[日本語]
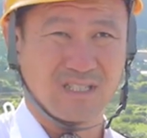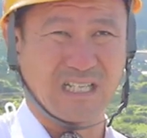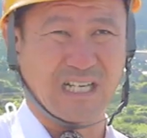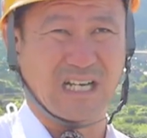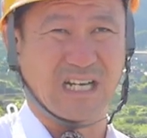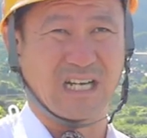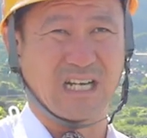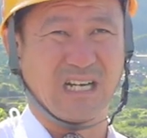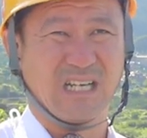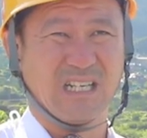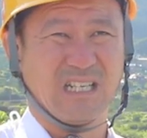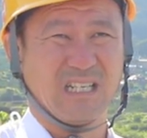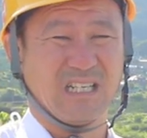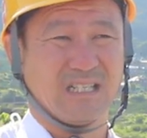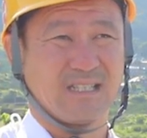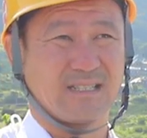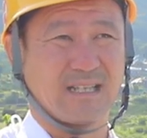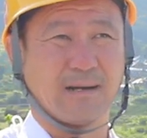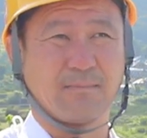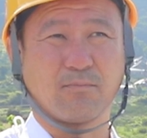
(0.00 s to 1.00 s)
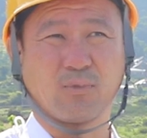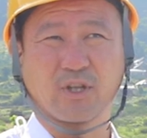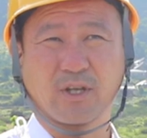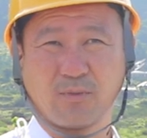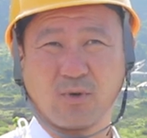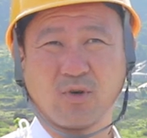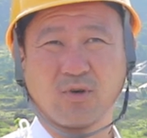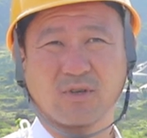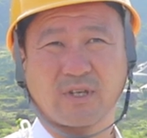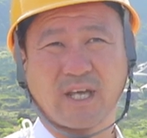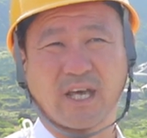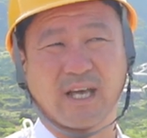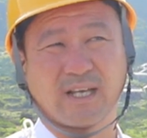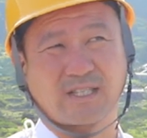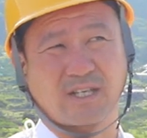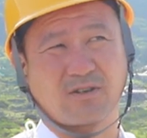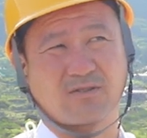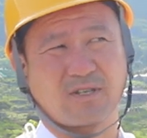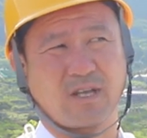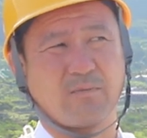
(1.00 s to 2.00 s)
だからなんぼでも経営
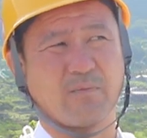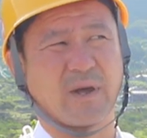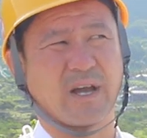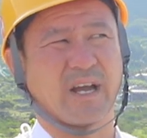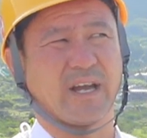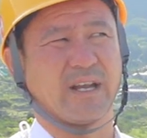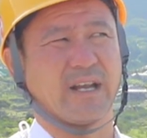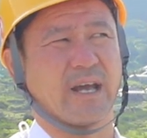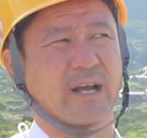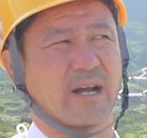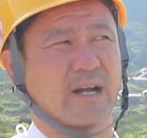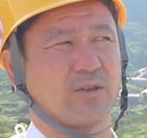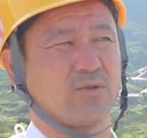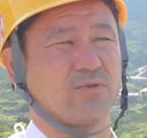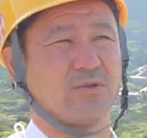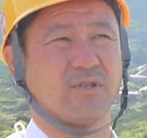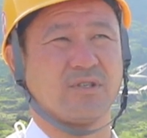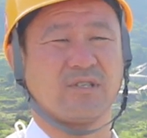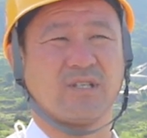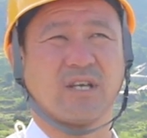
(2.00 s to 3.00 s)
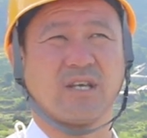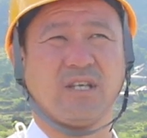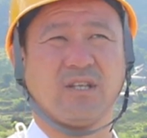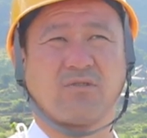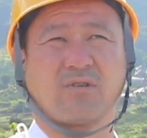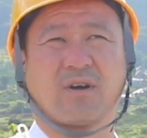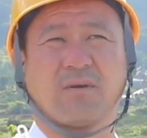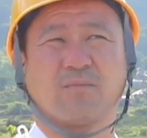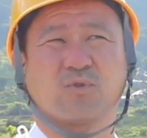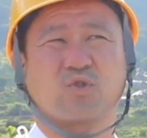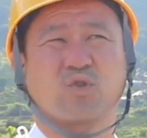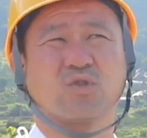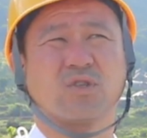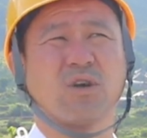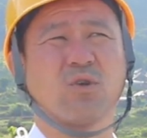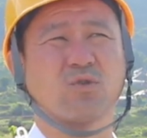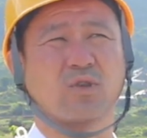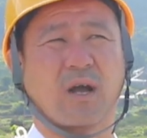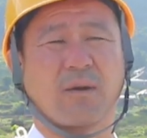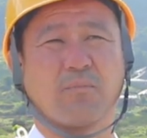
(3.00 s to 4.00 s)
者の先輩がいないから独立できんとかもうそん
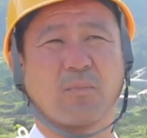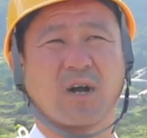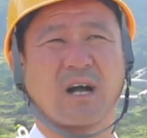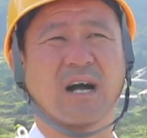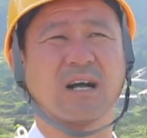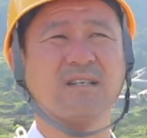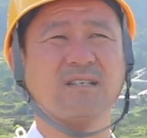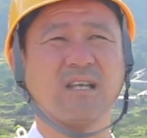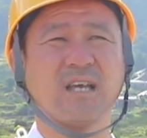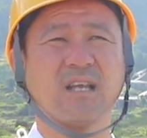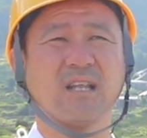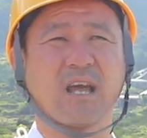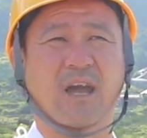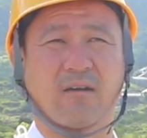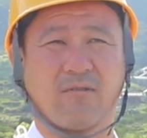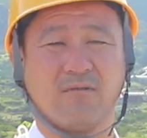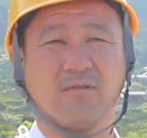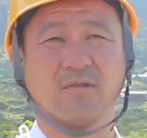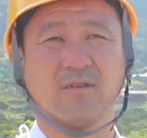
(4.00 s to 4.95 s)
なことはもう関係な